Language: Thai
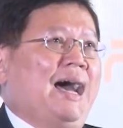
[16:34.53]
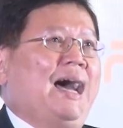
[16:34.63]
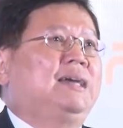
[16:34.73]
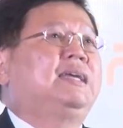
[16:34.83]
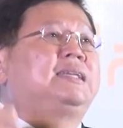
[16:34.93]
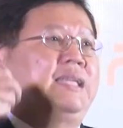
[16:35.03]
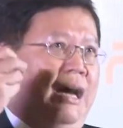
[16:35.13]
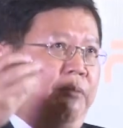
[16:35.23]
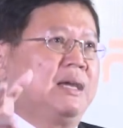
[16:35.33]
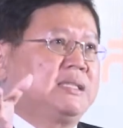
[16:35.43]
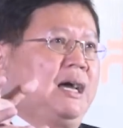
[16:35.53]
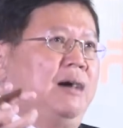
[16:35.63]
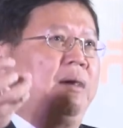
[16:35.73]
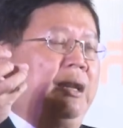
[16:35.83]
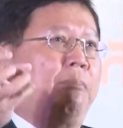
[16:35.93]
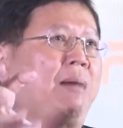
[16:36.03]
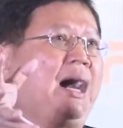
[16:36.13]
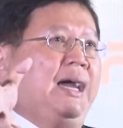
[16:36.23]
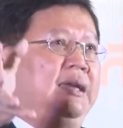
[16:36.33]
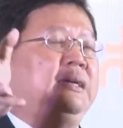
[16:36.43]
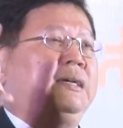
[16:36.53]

ค้างเนี่ยจะได้เอามาเอามาระบาย